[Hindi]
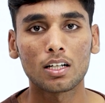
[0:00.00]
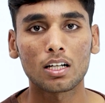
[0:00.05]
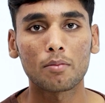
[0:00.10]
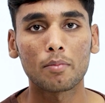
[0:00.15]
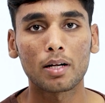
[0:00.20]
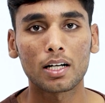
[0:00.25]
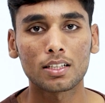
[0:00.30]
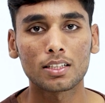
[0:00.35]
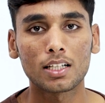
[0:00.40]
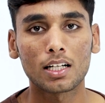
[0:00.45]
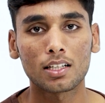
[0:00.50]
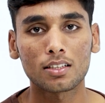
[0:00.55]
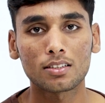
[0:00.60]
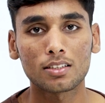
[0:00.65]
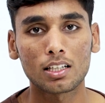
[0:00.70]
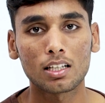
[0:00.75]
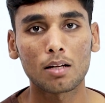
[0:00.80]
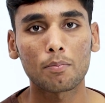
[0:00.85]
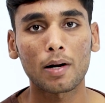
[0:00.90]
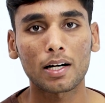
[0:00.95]
कि मैंने ज़्यादा से
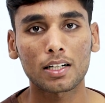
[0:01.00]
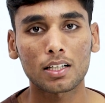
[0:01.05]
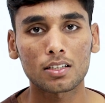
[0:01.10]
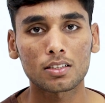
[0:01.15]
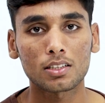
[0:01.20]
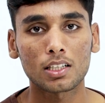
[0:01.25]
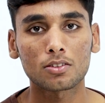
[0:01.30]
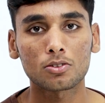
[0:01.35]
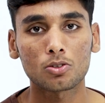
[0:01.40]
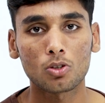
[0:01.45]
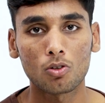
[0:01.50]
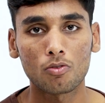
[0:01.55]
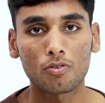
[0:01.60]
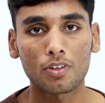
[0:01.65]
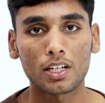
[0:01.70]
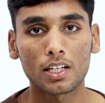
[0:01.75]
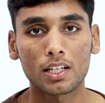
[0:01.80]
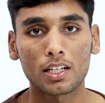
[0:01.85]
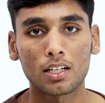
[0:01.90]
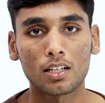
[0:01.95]
ज़्यादा प्रैक्टिस टेस्ट सॉल्व
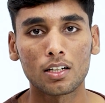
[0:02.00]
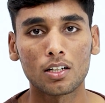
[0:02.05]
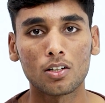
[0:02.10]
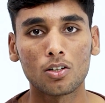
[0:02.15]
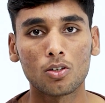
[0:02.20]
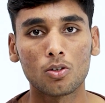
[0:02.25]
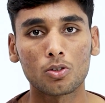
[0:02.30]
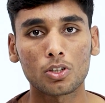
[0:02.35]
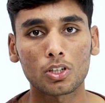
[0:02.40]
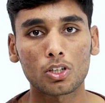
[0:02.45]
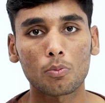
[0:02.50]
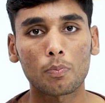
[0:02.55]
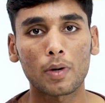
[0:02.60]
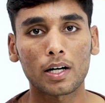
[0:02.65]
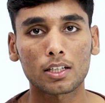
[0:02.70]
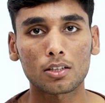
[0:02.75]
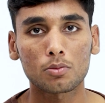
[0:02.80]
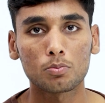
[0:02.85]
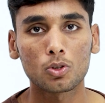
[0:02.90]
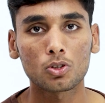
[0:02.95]
किए उनकी जो
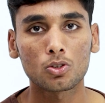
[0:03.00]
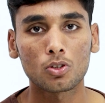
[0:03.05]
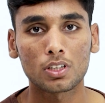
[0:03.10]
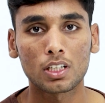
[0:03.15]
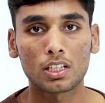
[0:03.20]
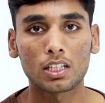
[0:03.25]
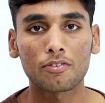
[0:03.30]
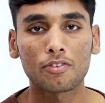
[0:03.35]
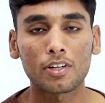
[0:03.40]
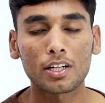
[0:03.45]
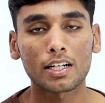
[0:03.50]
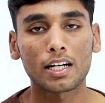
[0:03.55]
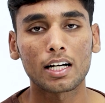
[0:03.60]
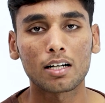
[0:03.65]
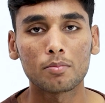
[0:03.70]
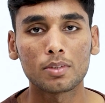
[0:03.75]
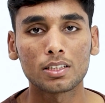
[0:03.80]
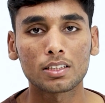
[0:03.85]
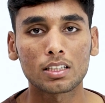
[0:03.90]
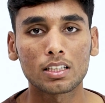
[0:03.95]
प्रैक्टिस बुक्स होती हैं डिफरेंट
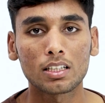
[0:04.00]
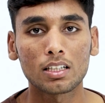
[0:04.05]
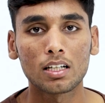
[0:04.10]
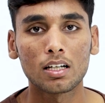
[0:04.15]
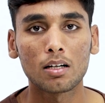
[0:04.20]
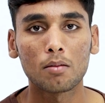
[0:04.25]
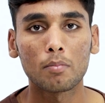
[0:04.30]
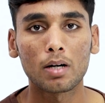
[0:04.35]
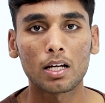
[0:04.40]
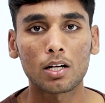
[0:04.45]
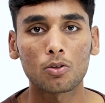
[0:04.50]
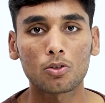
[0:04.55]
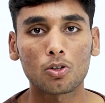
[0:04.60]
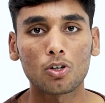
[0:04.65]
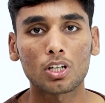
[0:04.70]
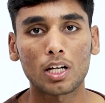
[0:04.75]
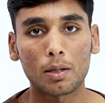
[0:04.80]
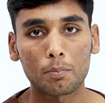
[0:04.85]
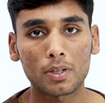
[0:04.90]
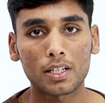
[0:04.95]
अकेडमीज़ की मैंने उनको
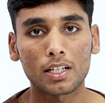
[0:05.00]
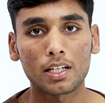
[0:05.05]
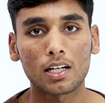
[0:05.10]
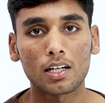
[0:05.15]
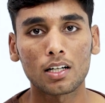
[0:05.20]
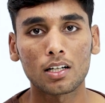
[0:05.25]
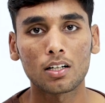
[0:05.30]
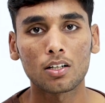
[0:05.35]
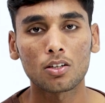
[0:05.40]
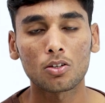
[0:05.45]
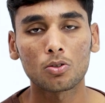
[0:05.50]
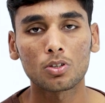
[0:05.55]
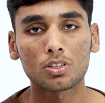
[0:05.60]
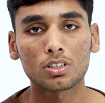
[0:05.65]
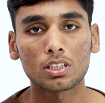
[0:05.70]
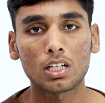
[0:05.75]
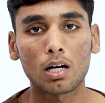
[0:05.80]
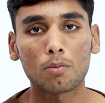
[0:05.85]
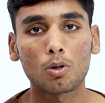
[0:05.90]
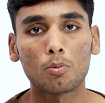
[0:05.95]
अटैम्प्ट किया तो
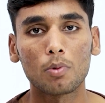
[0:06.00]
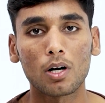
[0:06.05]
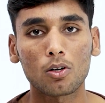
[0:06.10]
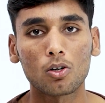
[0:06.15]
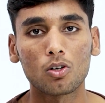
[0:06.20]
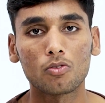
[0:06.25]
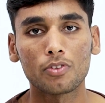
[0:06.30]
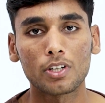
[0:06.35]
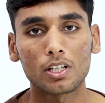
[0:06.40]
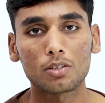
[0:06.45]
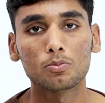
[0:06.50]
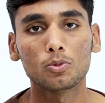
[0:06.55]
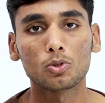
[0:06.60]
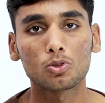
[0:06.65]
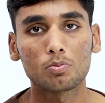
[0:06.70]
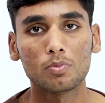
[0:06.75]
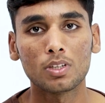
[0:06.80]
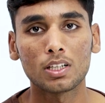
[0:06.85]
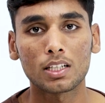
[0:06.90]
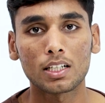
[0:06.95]
इससे आपको बड़ा कॉन्फिडेंस
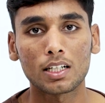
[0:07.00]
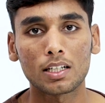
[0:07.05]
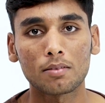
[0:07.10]
बूस्ट मिलता